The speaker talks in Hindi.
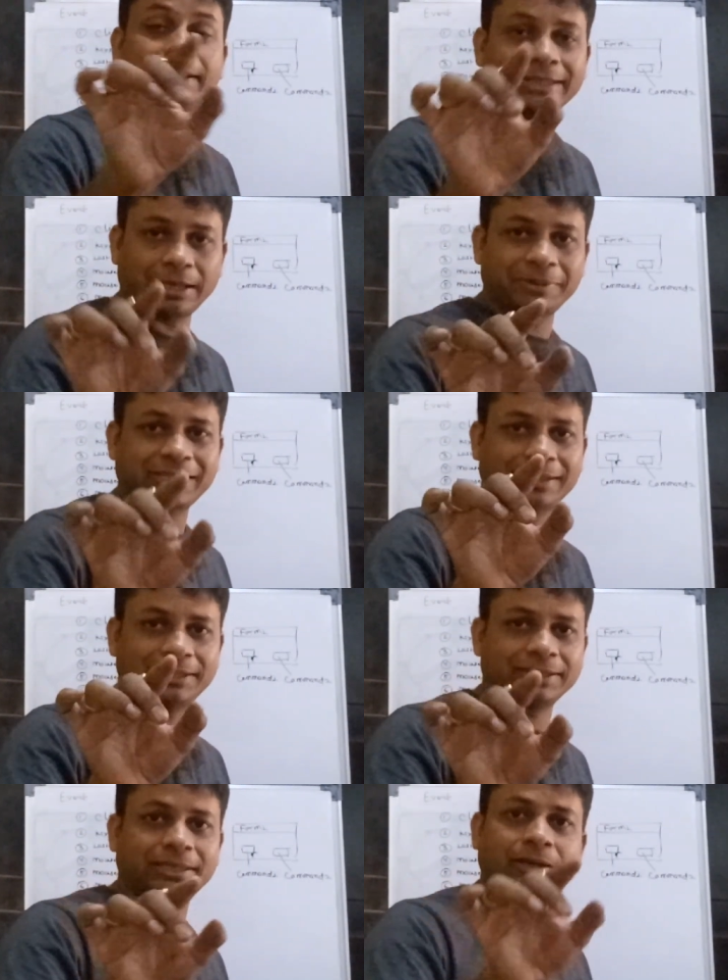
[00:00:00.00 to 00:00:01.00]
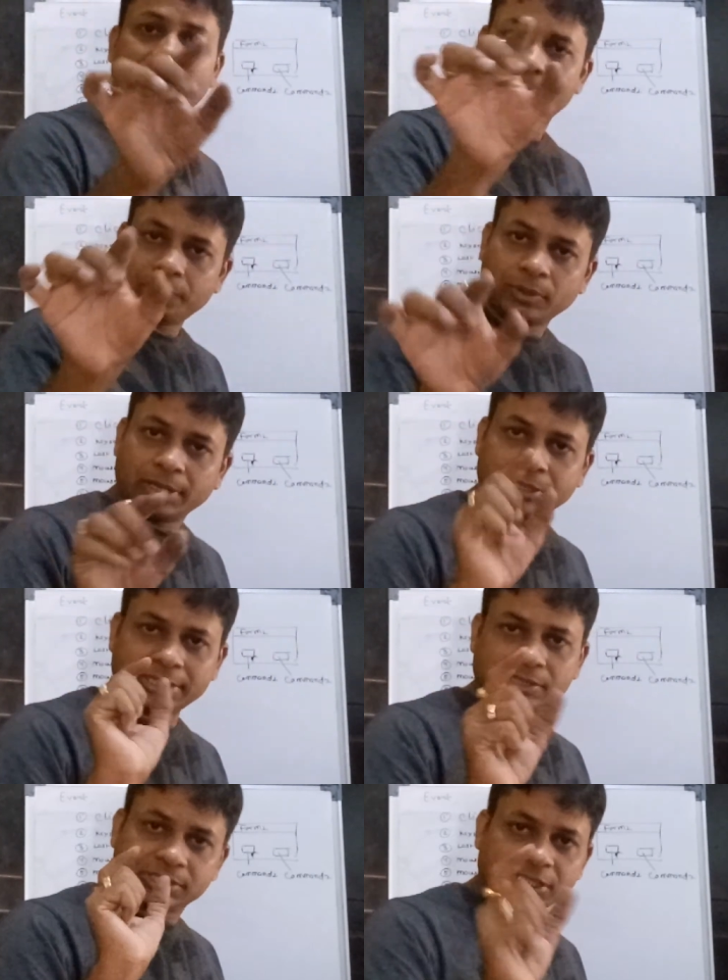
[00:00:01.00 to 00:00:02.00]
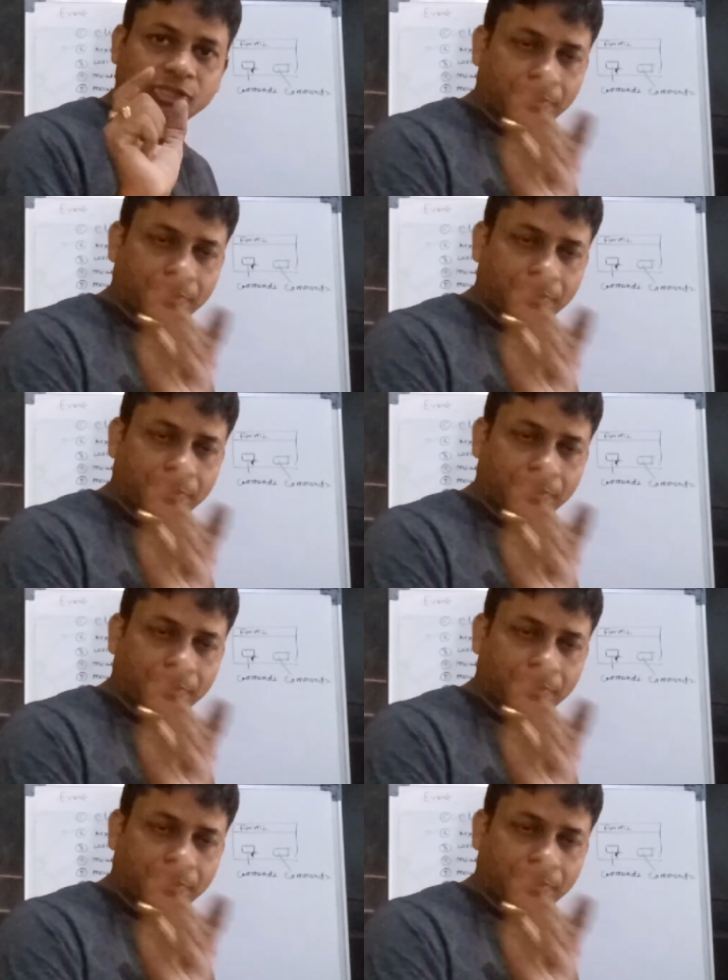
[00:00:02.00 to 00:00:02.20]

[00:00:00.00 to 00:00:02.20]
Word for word: अंदर में ध्यान देंगे किस जिस